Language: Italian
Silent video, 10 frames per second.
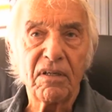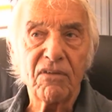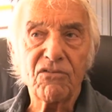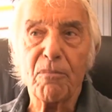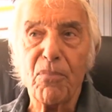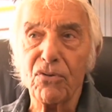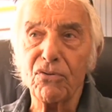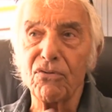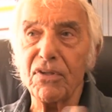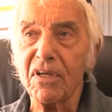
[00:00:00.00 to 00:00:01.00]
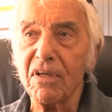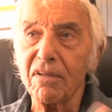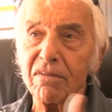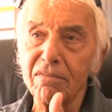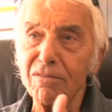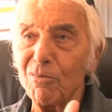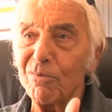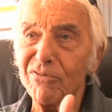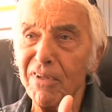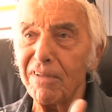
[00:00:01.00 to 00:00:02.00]
Ci apporto te che tu,
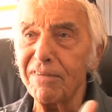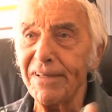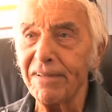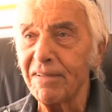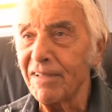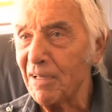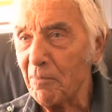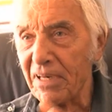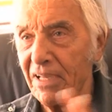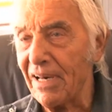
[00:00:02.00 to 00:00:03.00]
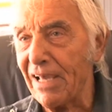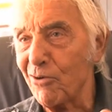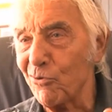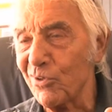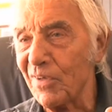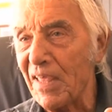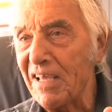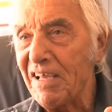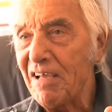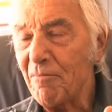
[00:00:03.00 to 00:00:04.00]
te, te, perché là è così,
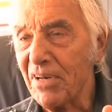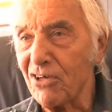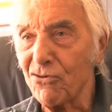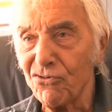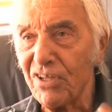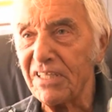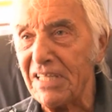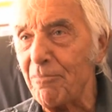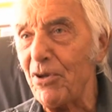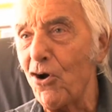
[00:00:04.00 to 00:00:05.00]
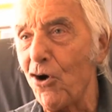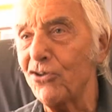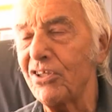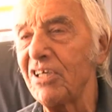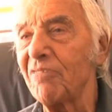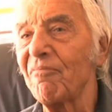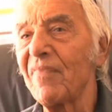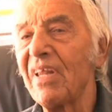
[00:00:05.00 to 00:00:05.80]
perché ci sono stati dei piloti